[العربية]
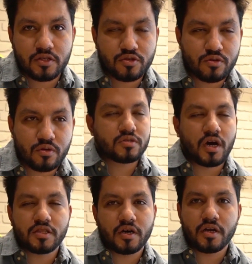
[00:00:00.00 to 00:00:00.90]
سوق
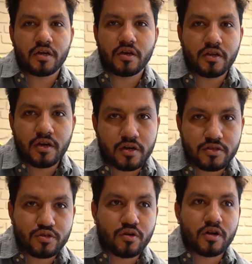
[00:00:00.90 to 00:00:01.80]
ساعات انا يجيني هاي
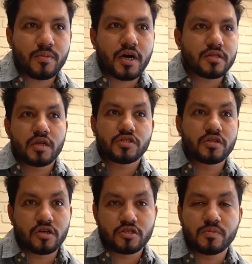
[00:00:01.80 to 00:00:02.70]
السؤال بعد ليش
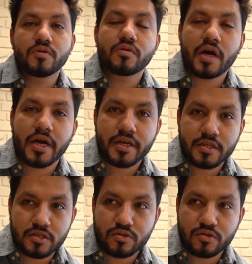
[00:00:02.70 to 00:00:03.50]
الناس بيون حق